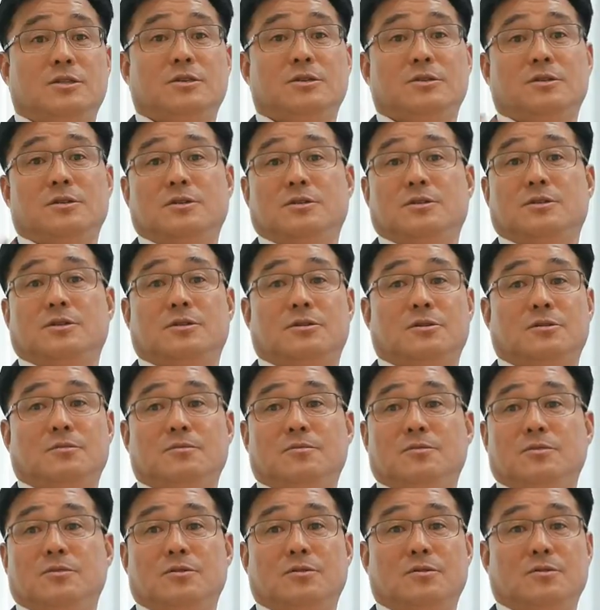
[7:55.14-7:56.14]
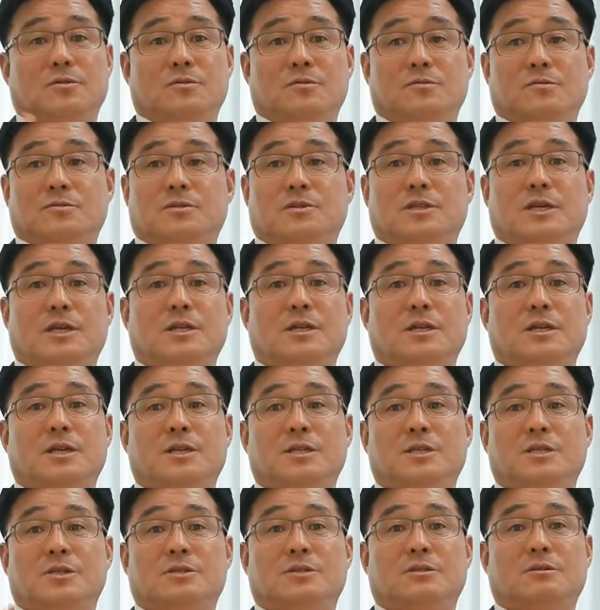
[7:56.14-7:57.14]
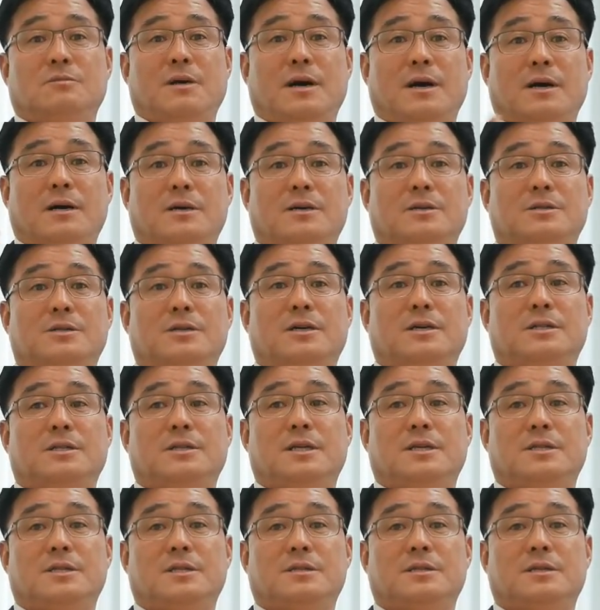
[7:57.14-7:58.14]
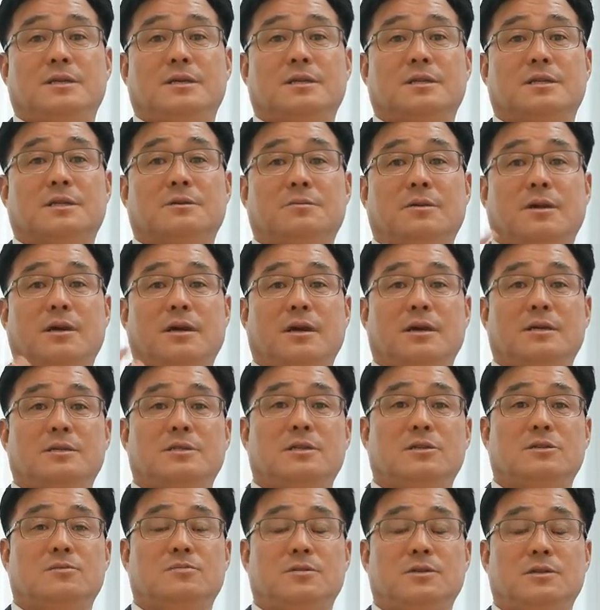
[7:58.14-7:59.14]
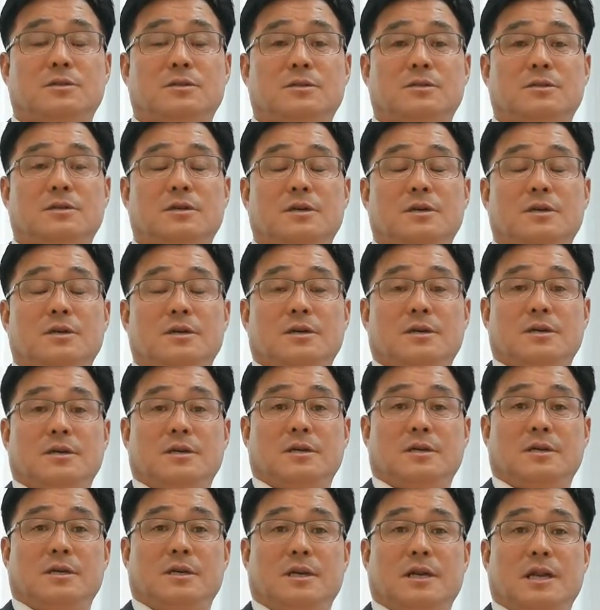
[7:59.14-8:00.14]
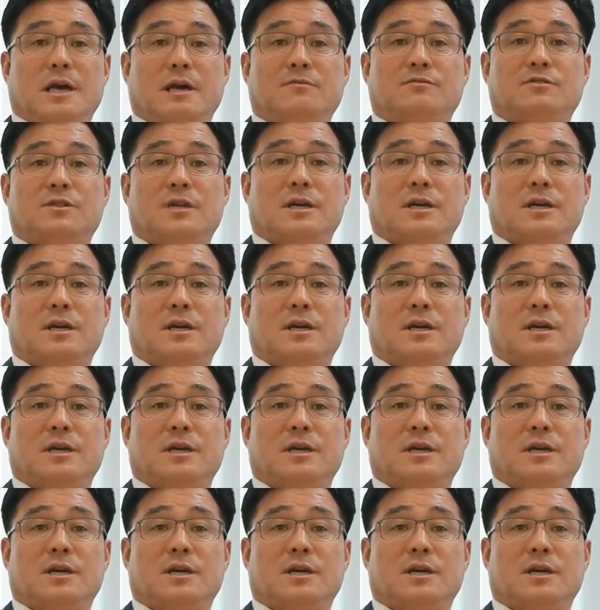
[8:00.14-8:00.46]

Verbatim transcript: 예전처럼 뭐 제네레이션을 바꿔서 한다든가 그다음에 ASSP는 이